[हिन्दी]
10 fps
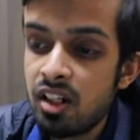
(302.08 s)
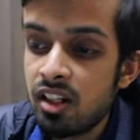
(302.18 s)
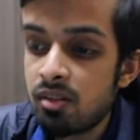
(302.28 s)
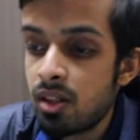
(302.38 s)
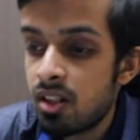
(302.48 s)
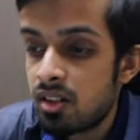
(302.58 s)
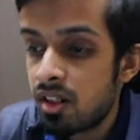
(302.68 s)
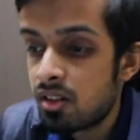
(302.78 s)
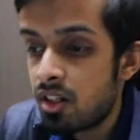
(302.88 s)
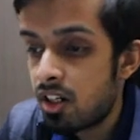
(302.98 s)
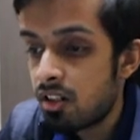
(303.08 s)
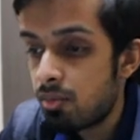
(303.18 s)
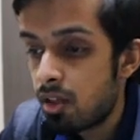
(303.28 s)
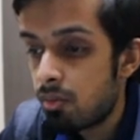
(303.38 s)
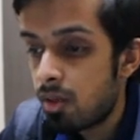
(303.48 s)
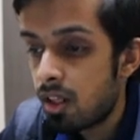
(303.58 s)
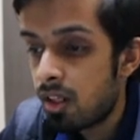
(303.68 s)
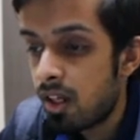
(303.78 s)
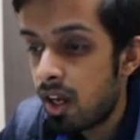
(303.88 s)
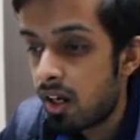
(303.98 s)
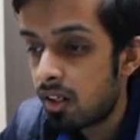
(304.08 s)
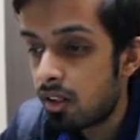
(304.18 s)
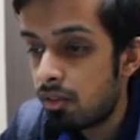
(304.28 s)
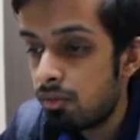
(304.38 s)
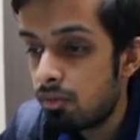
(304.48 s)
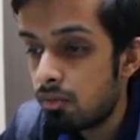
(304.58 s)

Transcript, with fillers: डिटेल्स में लिस्टिंग स्टेटस में हम डाल देंगे एक्टिव